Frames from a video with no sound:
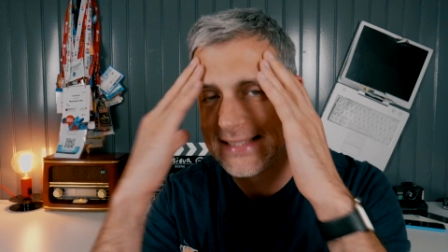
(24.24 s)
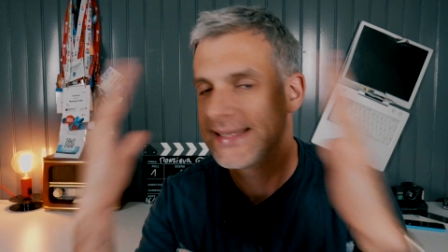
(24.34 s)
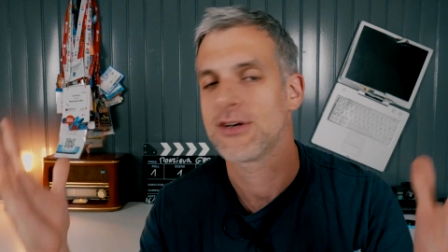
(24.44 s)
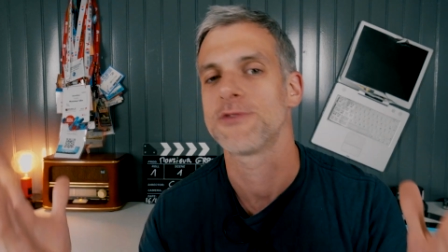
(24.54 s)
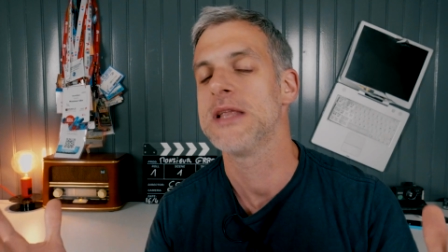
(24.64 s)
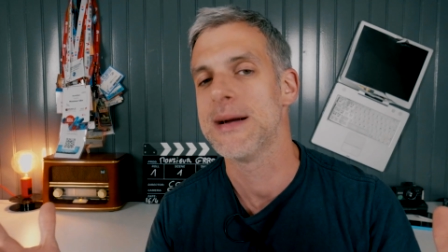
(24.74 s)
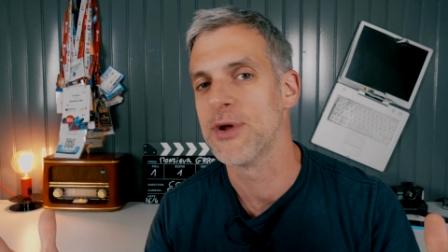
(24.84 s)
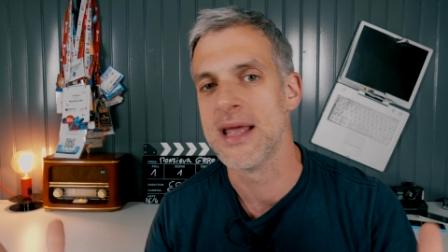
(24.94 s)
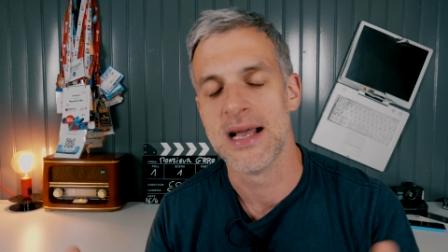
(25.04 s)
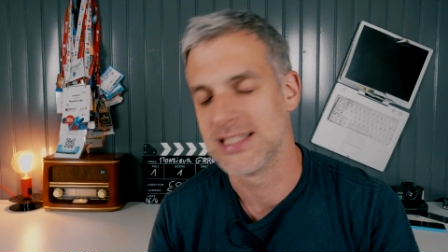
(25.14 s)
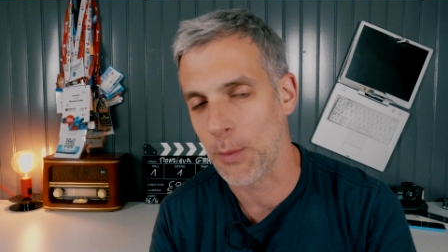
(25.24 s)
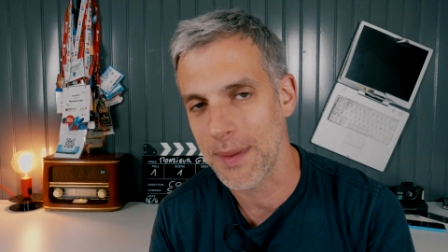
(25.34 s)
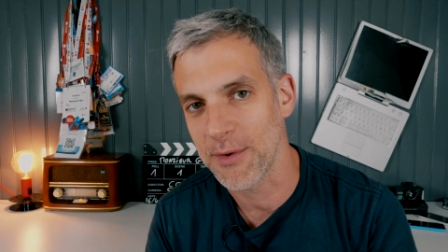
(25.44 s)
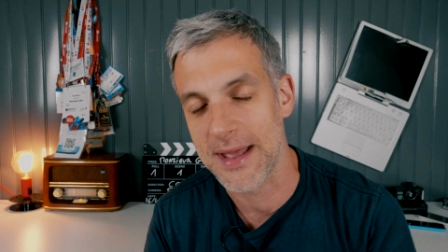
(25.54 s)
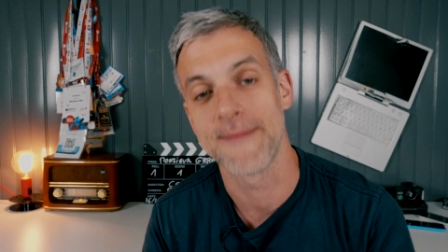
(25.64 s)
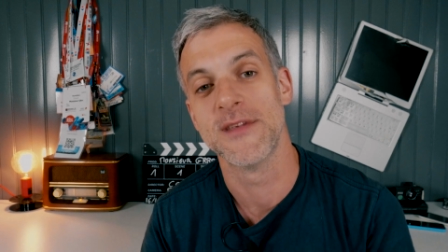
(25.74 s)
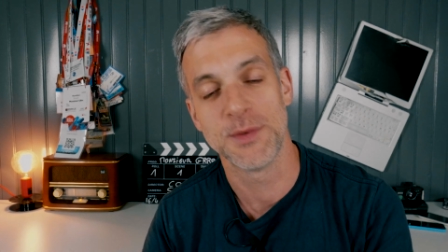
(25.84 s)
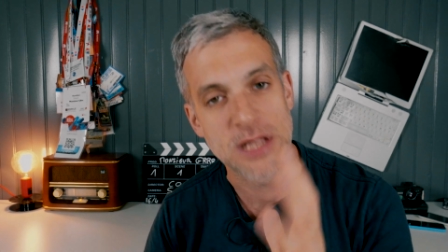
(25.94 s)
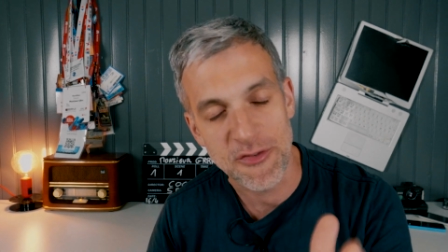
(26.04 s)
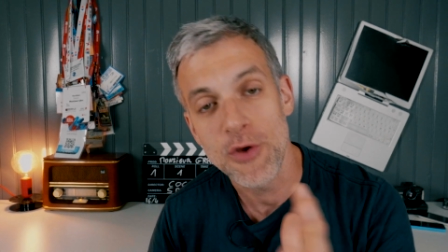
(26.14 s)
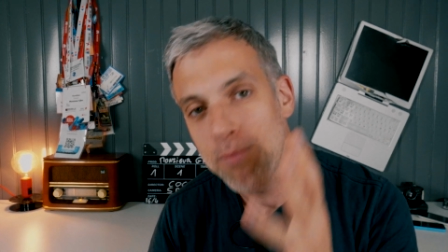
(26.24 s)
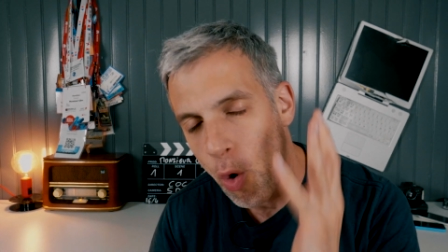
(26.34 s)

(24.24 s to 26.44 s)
50 000 abonnés. C'est complètement dingue. Je m'étais fait une